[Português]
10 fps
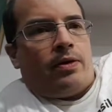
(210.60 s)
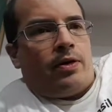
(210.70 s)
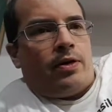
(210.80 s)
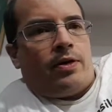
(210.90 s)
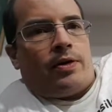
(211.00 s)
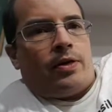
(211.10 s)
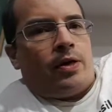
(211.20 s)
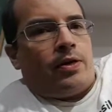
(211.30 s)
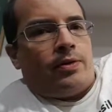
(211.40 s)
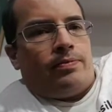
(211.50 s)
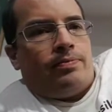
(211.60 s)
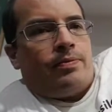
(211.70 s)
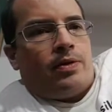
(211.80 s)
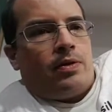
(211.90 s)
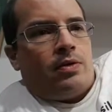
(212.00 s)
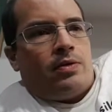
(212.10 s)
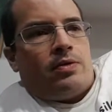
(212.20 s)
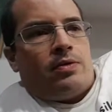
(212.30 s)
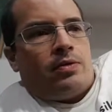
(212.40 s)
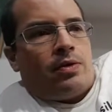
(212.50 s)
É, cara,
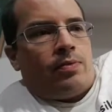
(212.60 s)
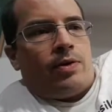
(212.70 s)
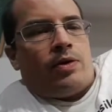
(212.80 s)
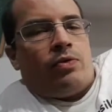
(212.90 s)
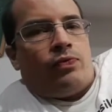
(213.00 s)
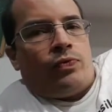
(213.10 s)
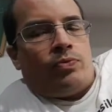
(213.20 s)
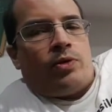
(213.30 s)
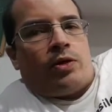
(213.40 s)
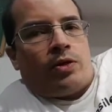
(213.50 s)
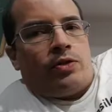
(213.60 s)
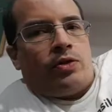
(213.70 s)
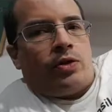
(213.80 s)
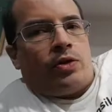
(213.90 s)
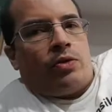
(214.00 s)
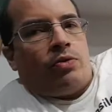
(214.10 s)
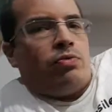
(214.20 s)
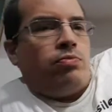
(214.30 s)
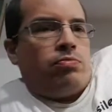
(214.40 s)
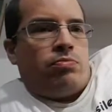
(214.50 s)
também eu vi uma crítica que
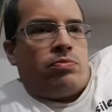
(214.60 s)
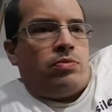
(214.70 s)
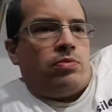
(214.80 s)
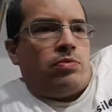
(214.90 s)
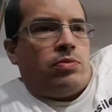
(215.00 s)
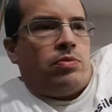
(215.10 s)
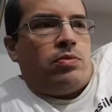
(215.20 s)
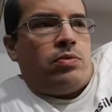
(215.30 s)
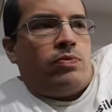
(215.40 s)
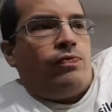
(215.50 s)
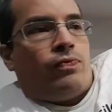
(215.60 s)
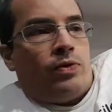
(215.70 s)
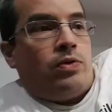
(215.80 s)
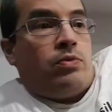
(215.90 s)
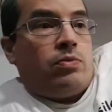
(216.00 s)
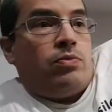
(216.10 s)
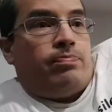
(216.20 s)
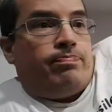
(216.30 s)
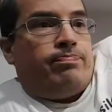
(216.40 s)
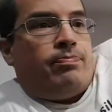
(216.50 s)
eu vi, eu,
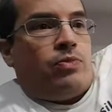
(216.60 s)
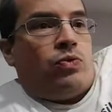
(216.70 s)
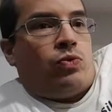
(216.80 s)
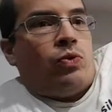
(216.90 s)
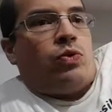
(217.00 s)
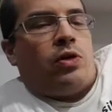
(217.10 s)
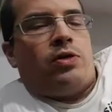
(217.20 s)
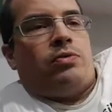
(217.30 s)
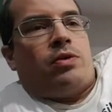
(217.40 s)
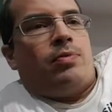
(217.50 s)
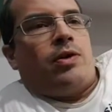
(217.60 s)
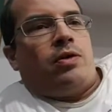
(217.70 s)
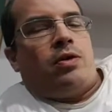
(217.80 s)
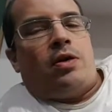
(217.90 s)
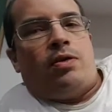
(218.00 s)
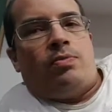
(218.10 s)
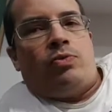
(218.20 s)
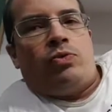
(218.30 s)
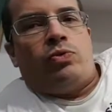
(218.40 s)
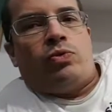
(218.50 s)
eu concordo também, que é
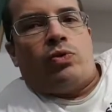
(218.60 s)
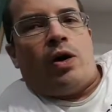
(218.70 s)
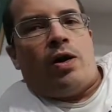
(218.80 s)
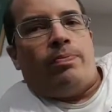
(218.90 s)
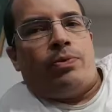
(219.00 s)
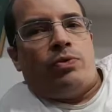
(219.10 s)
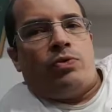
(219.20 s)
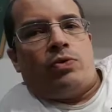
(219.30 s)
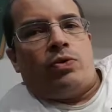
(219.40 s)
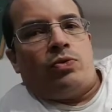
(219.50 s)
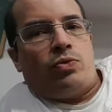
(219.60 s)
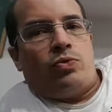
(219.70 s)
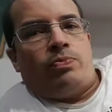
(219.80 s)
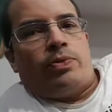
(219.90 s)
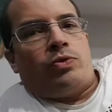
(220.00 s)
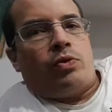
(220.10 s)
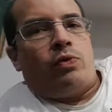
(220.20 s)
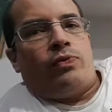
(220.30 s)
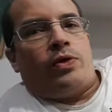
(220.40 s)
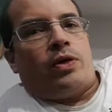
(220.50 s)
muito rápido que o pessoal
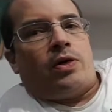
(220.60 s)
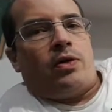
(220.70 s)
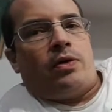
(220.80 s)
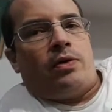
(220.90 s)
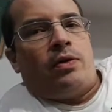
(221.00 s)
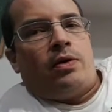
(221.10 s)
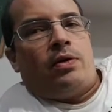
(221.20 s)
fica